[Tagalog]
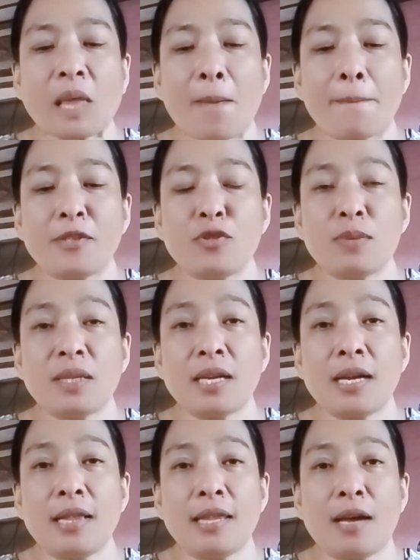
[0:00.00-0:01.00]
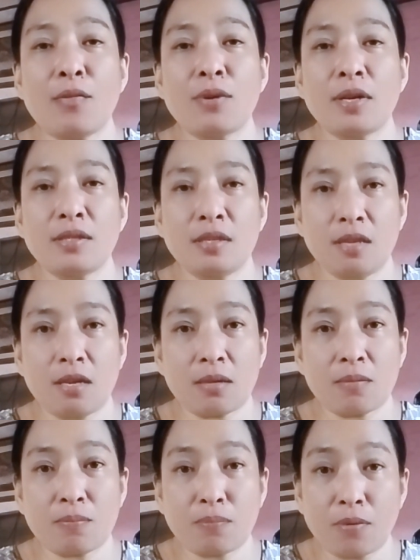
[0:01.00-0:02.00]
Medyo matagal na ako, guys. Hindi
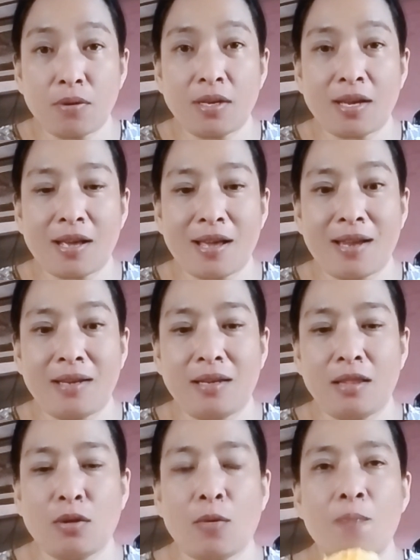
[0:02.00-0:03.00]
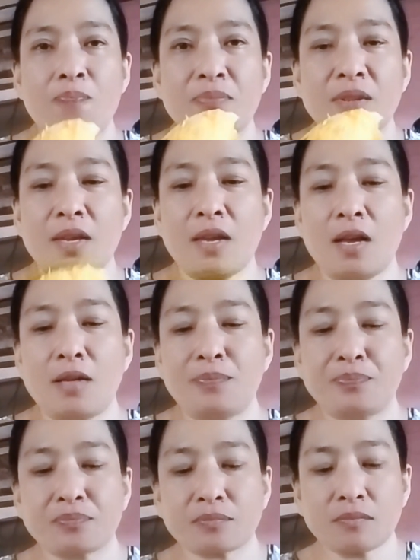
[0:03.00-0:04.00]
po nakakain nito. Kaya,
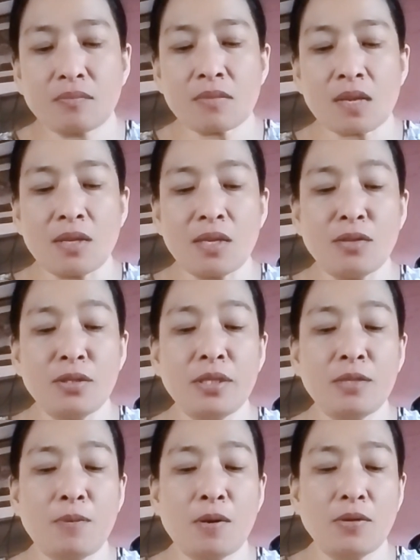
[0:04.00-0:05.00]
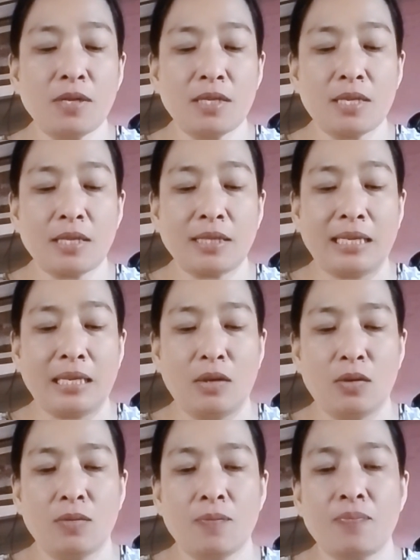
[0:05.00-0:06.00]
nag-order pa ako ng isang
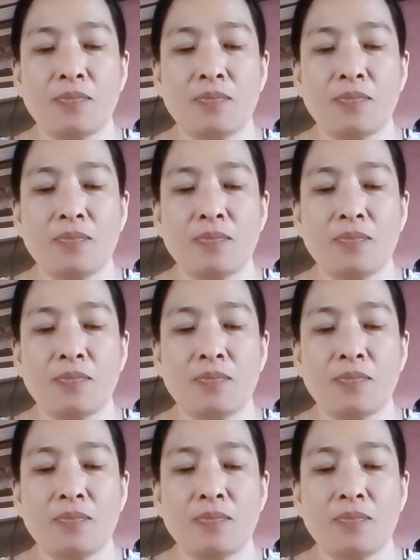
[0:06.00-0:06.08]
kilo.